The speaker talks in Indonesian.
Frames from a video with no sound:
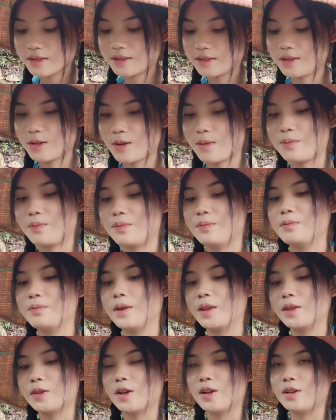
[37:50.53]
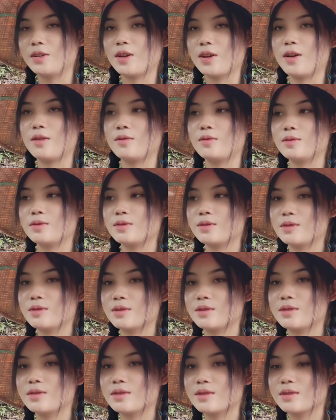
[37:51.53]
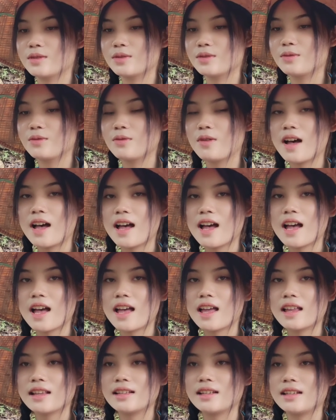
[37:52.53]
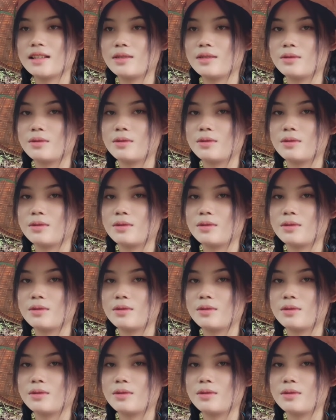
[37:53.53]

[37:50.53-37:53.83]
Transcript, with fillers: siap mentalnya harus kuat gitu